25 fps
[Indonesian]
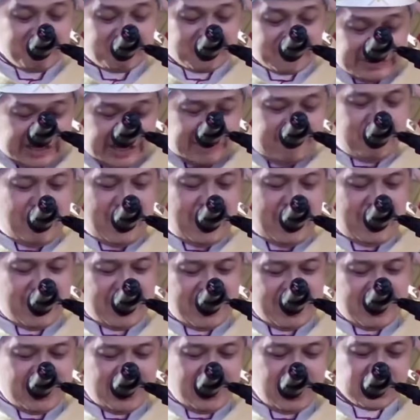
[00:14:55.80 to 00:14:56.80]
tema
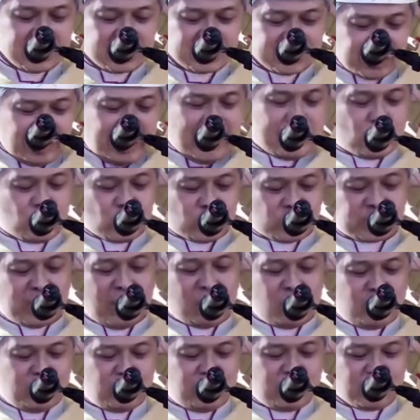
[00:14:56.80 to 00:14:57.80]
100
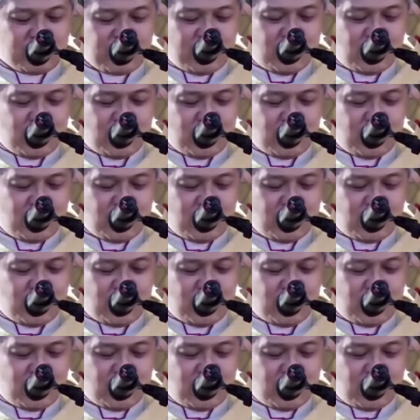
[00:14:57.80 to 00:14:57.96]
tahun